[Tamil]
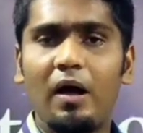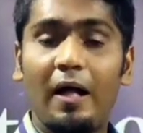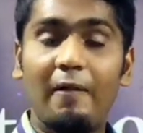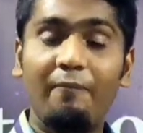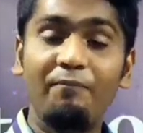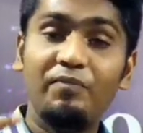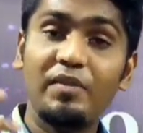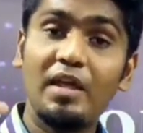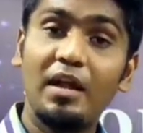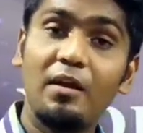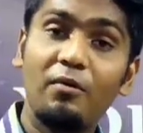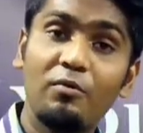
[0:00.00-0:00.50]

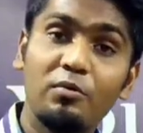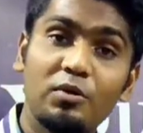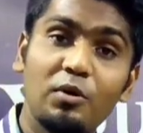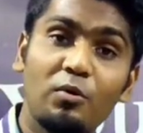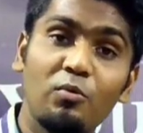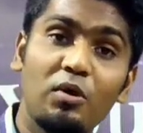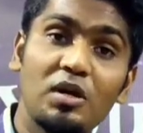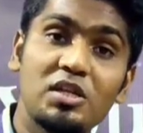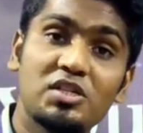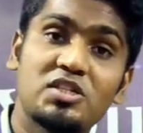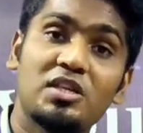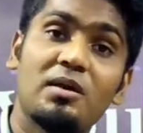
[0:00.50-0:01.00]
அந்த அளவுக்கு
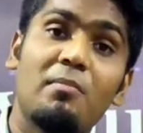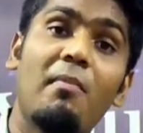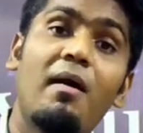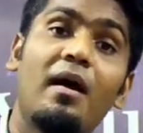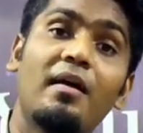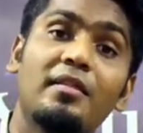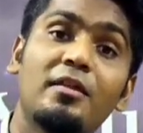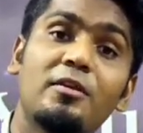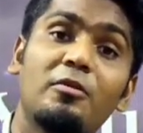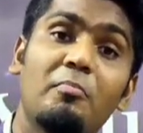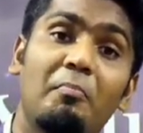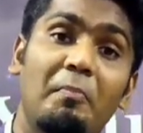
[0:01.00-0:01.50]
உங்கள்
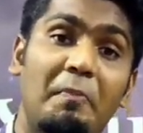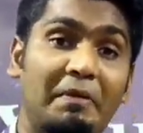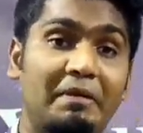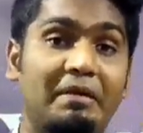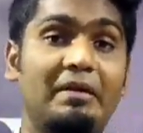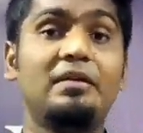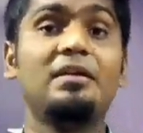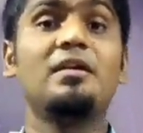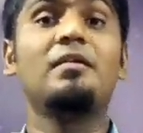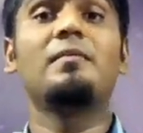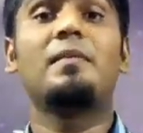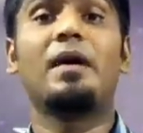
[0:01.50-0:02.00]
சமாதானம்
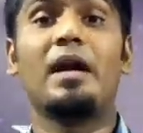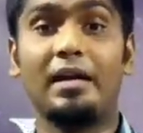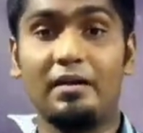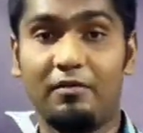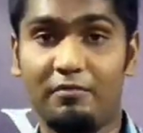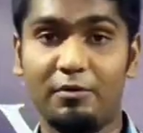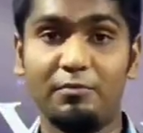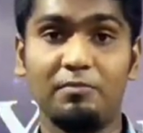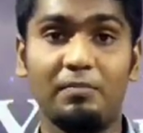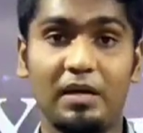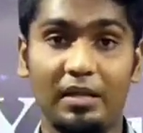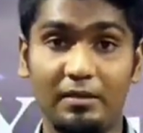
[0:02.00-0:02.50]
பெருகு
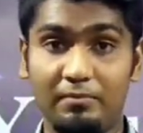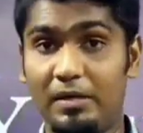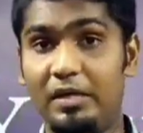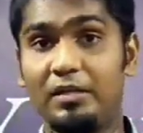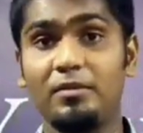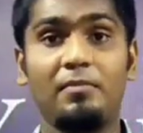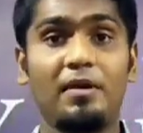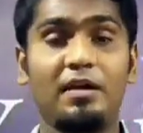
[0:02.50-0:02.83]
கடவும் அது அது